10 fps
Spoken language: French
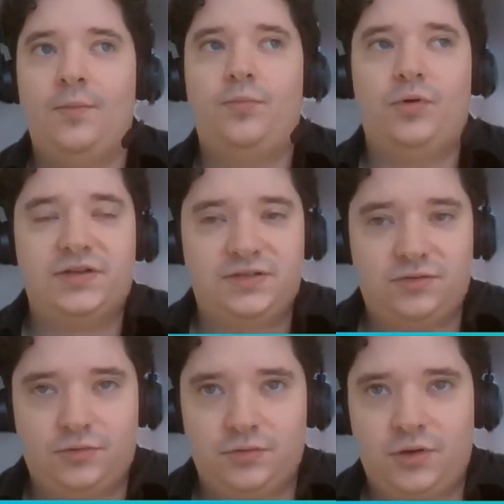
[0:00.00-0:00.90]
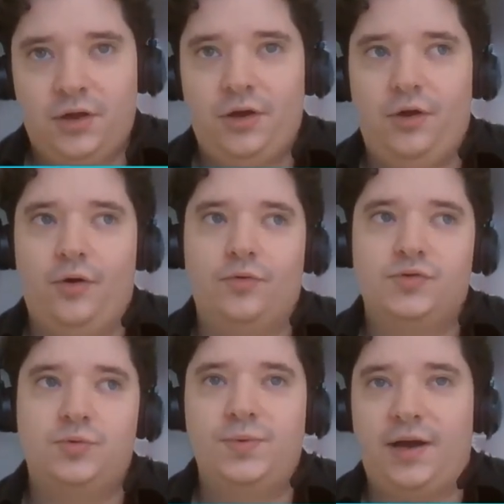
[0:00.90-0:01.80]
Pour l'instant, euh, on
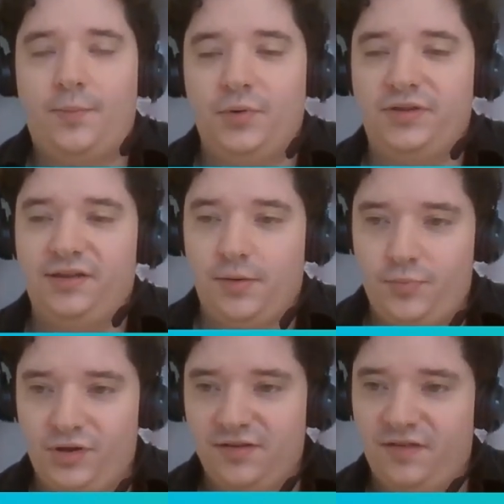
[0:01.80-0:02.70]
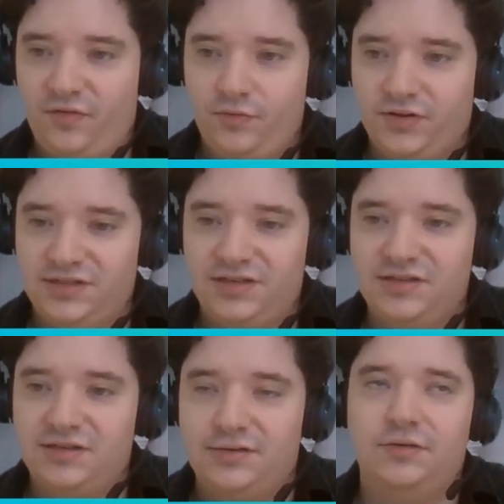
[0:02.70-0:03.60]
subira peut-être un peu des effets de
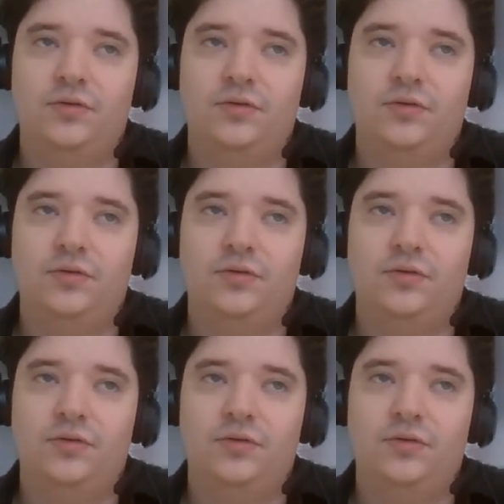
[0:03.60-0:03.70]
volatilité